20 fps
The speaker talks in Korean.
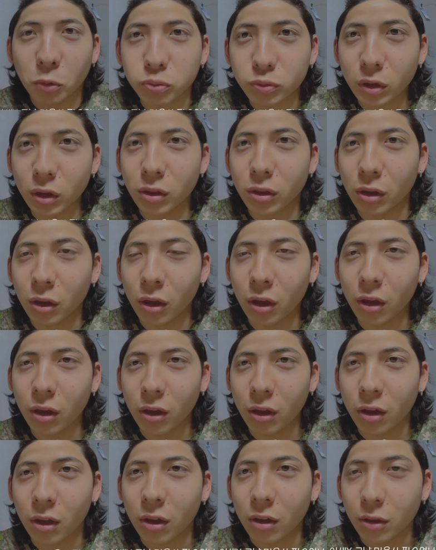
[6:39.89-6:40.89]

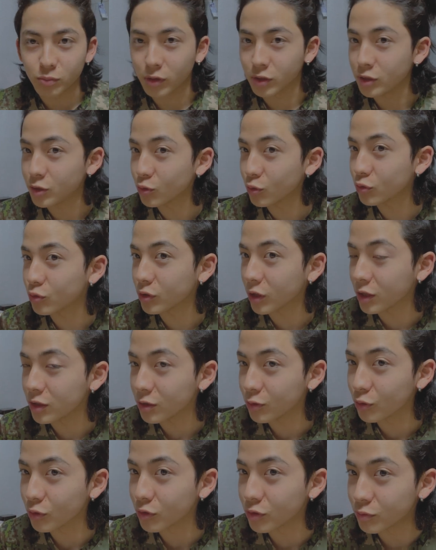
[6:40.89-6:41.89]
없겠네? 막 이 정도는
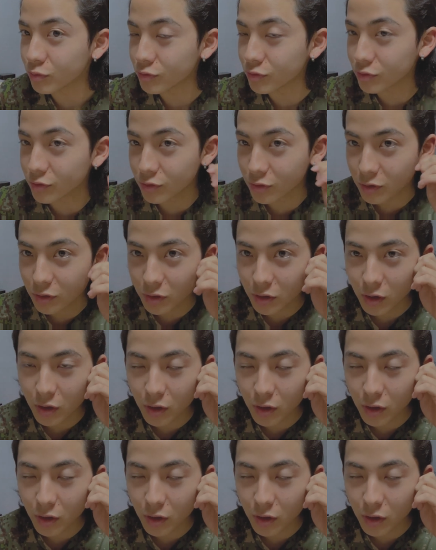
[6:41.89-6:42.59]
아니고 여러분